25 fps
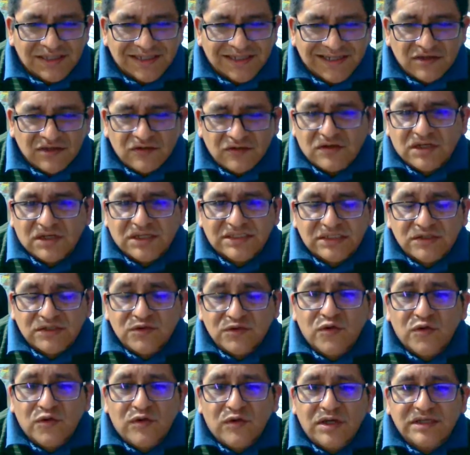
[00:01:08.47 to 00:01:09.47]
Creo que si
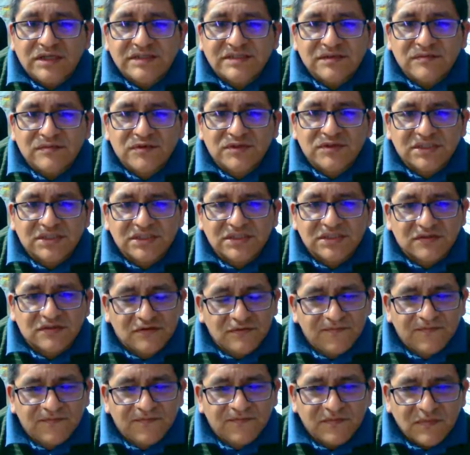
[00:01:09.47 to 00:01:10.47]
no hacemos
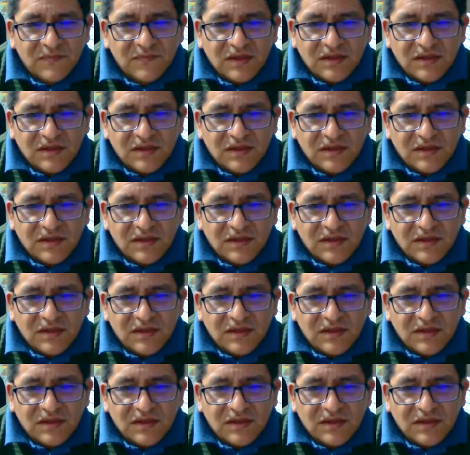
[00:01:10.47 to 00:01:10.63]
eso,